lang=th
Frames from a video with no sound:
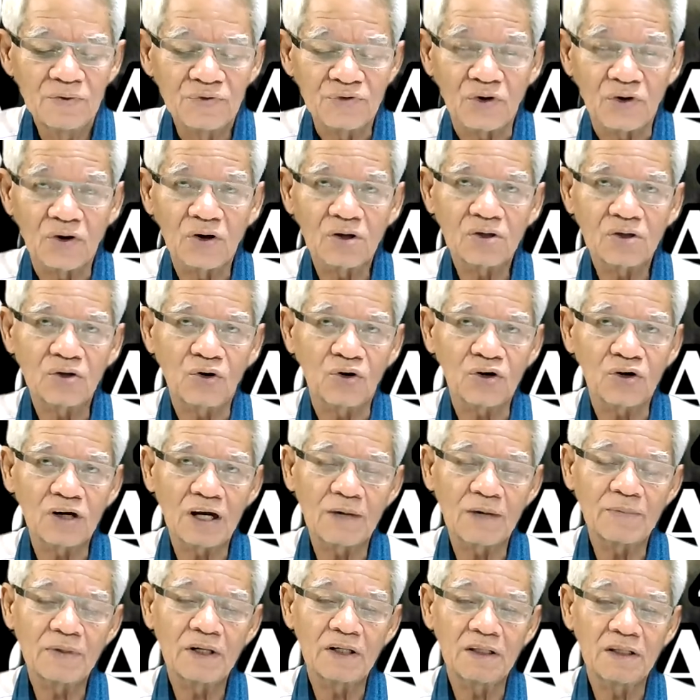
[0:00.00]
สองหนอง
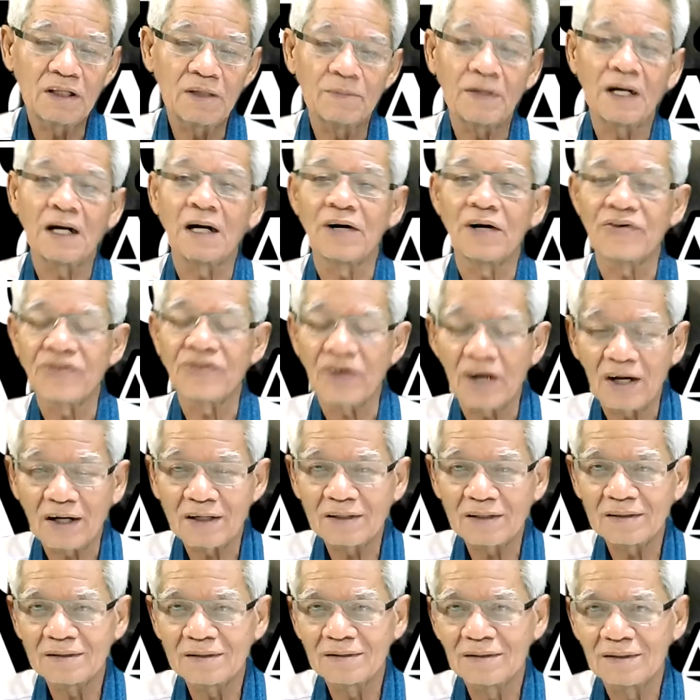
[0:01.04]
น้ำขึ้นที่มหาช้าง
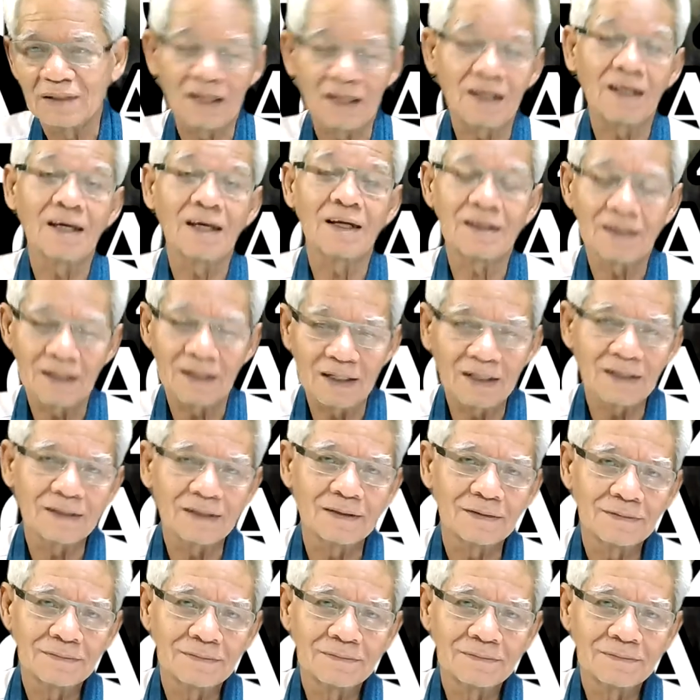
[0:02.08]
คิดเองดีเนี้ย